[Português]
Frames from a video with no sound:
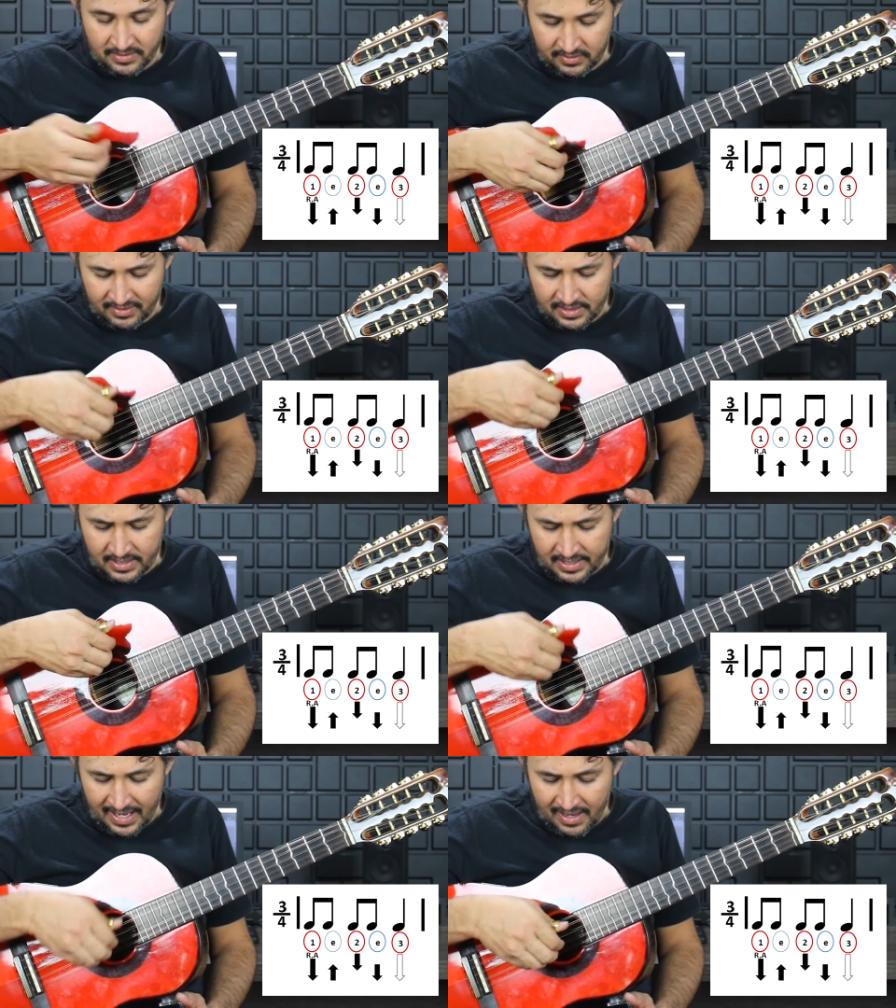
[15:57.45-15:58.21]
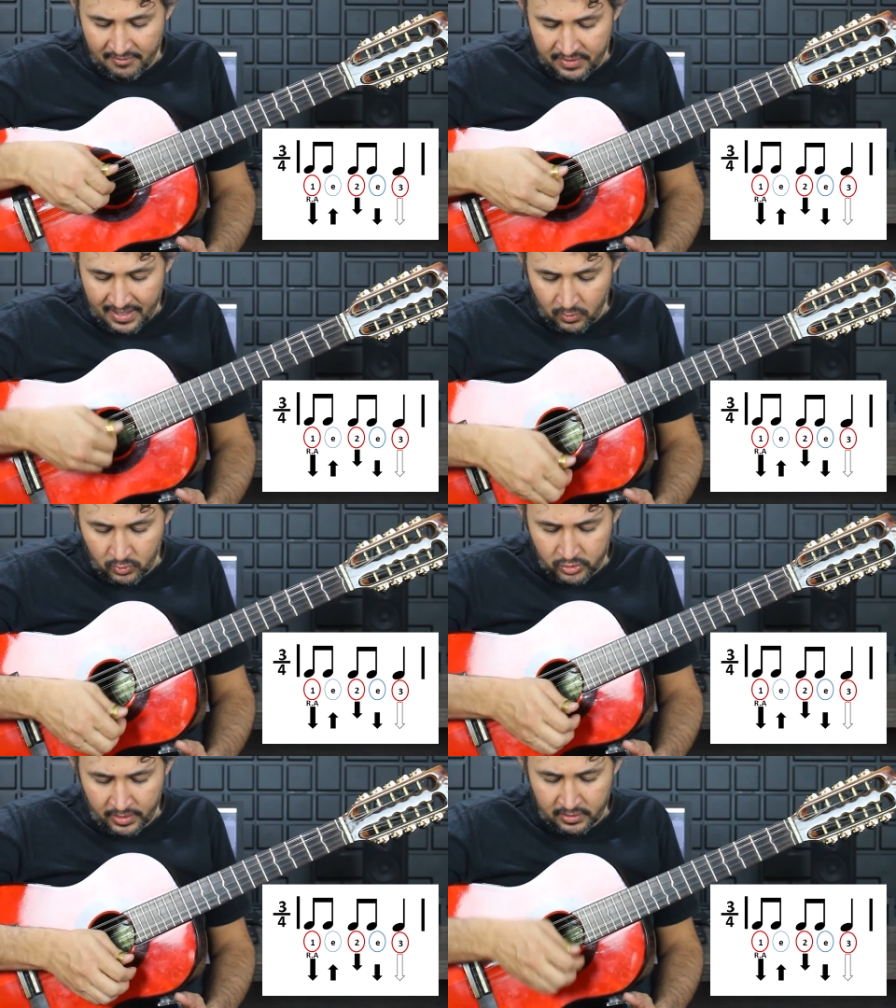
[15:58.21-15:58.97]
Que seria grave e
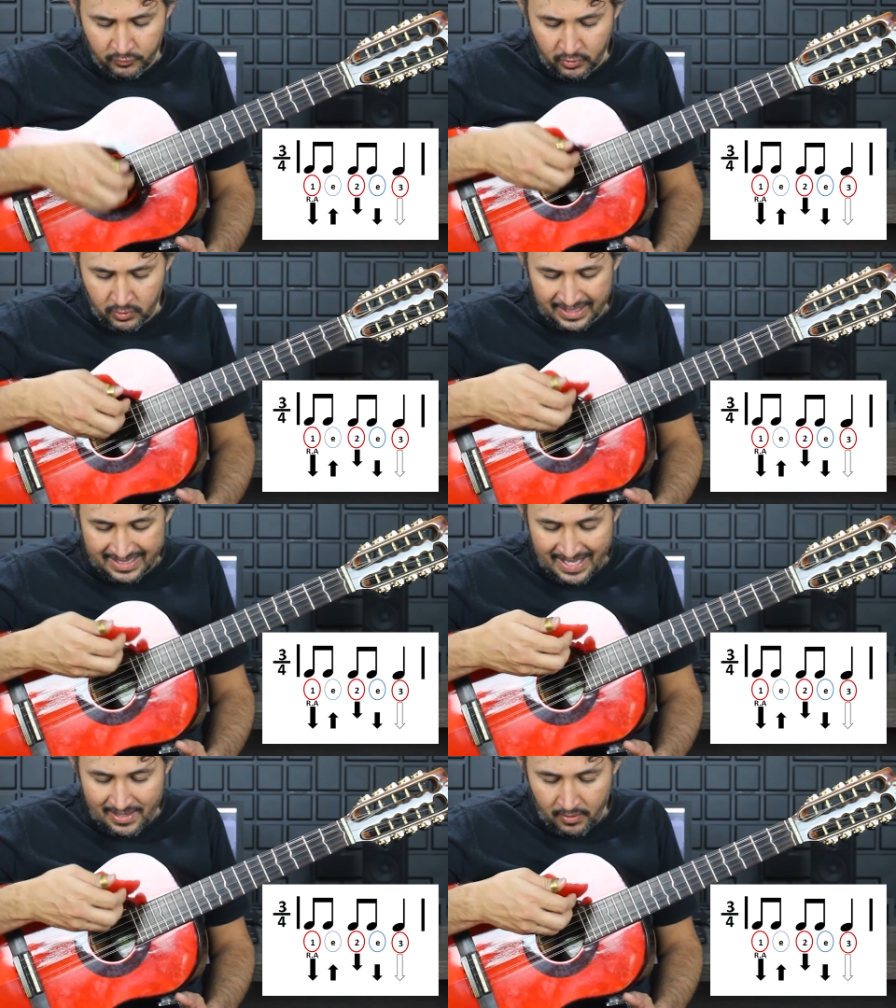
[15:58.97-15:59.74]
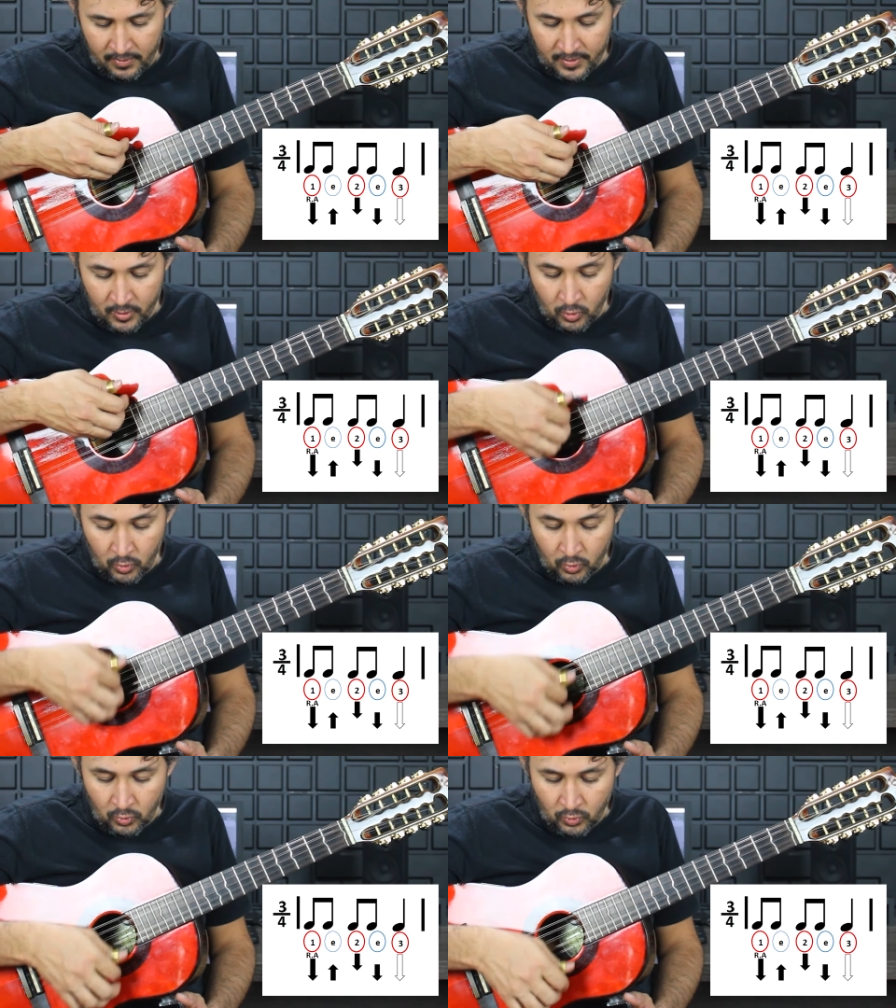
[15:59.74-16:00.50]
agudo. Ó. Então ficou até aí, ó.
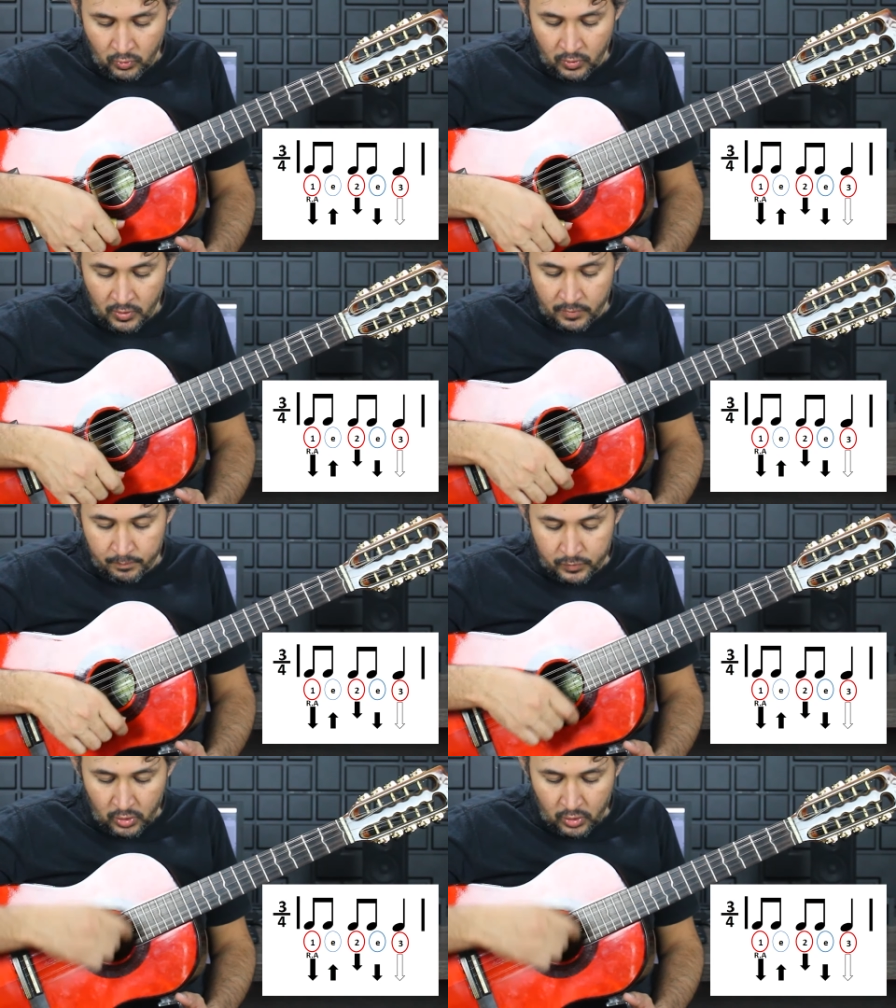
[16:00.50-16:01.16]
Um,